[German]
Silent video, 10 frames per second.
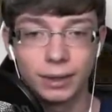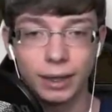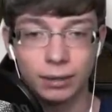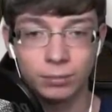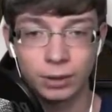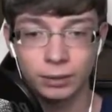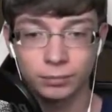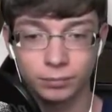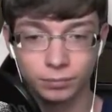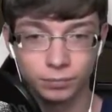
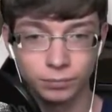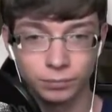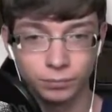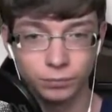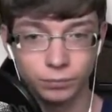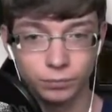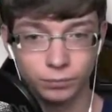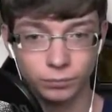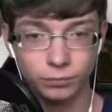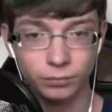Aber
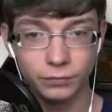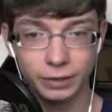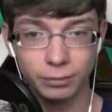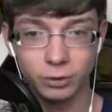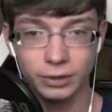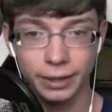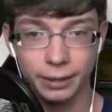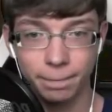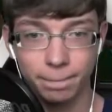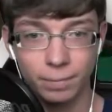wie dem auch
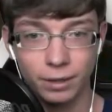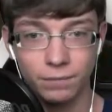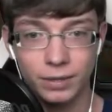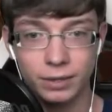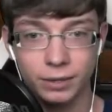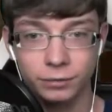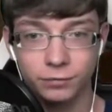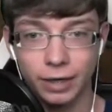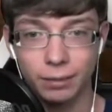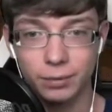sei, wir
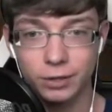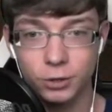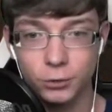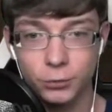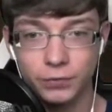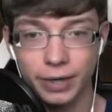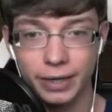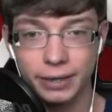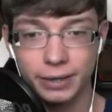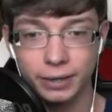farmen hier schön
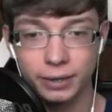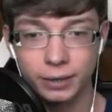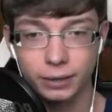weiter.